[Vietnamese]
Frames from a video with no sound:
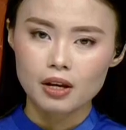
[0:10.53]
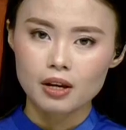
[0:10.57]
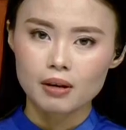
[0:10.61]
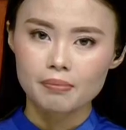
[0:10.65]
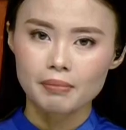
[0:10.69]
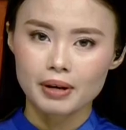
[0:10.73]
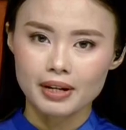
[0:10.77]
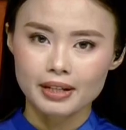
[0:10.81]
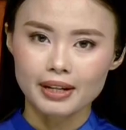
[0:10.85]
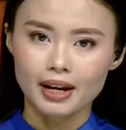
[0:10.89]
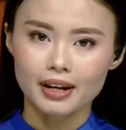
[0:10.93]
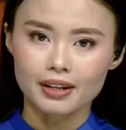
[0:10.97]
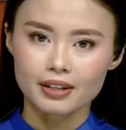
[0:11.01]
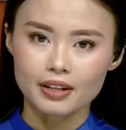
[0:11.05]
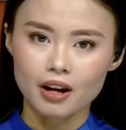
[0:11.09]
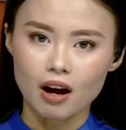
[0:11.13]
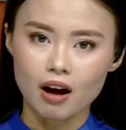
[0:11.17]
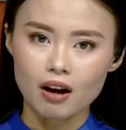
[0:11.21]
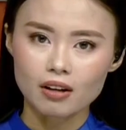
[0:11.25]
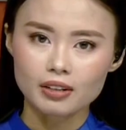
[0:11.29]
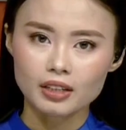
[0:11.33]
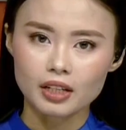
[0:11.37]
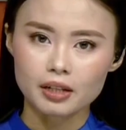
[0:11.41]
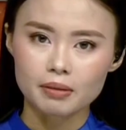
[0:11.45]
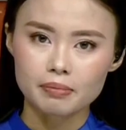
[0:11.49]
Bên cạnh
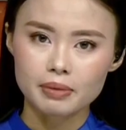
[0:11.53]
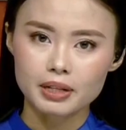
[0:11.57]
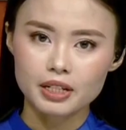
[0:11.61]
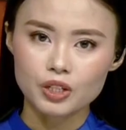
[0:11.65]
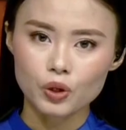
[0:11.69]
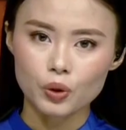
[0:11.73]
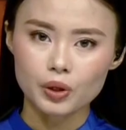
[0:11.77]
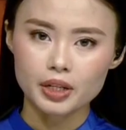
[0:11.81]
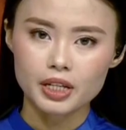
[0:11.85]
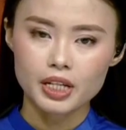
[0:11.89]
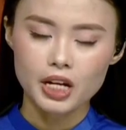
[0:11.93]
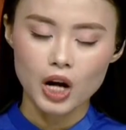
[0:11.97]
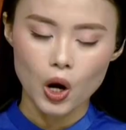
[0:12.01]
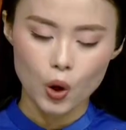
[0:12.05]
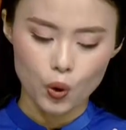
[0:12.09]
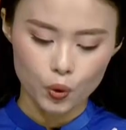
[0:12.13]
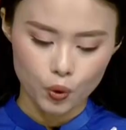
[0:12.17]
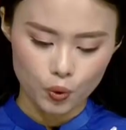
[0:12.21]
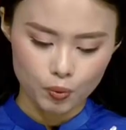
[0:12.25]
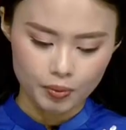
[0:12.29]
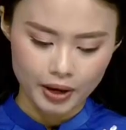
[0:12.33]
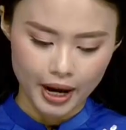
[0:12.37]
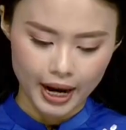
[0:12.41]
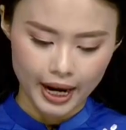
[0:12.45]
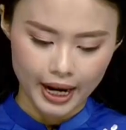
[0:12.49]
đó thì biến đổi khí hậu
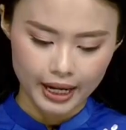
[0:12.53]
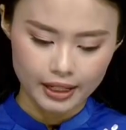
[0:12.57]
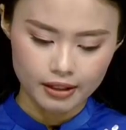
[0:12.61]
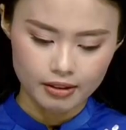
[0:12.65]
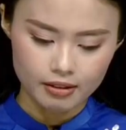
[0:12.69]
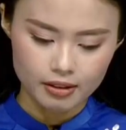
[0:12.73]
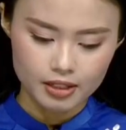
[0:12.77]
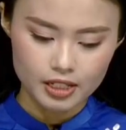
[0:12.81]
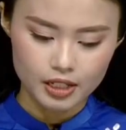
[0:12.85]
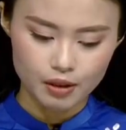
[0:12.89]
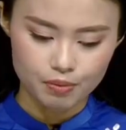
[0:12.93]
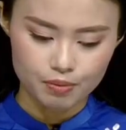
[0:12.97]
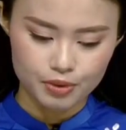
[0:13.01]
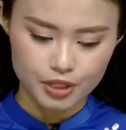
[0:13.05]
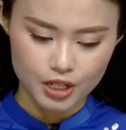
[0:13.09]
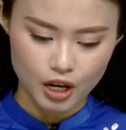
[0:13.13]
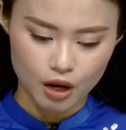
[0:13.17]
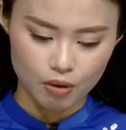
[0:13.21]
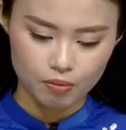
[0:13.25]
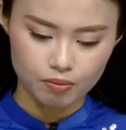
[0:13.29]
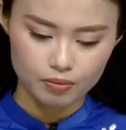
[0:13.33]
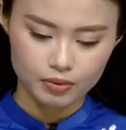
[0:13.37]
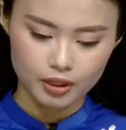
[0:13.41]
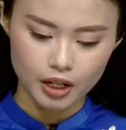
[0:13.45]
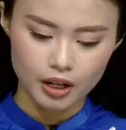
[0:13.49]
cũng đang ảnh hưởng trầm
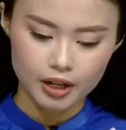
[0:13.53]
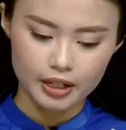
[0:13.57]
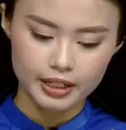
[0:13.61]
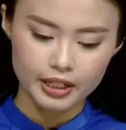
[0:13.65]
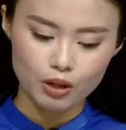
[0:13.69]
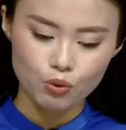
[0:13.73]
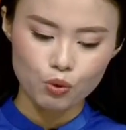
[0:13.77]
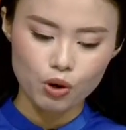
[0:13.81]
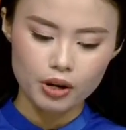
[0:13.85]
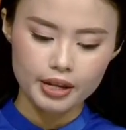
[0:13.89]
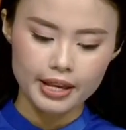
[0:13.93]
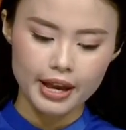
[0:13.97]
trọng tới các quốc